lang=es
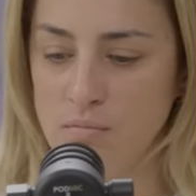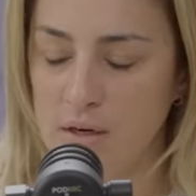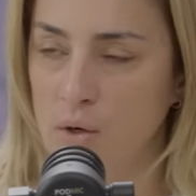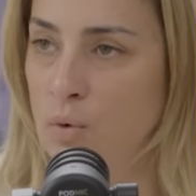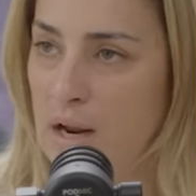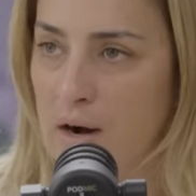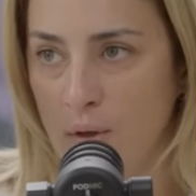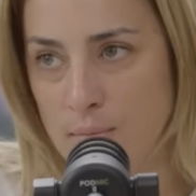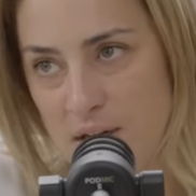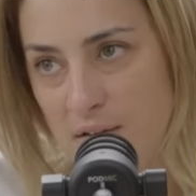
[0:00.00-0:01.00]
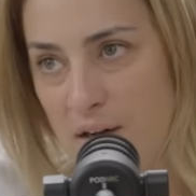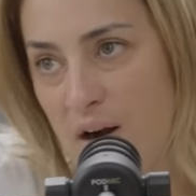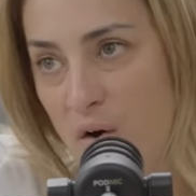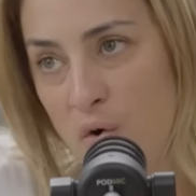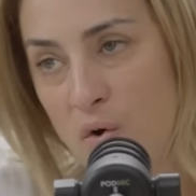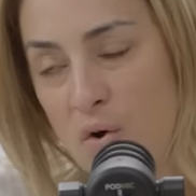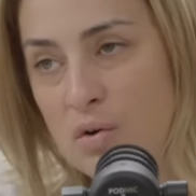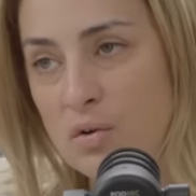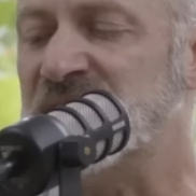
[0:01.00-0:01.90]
regularlo, administrarlo, ¿no?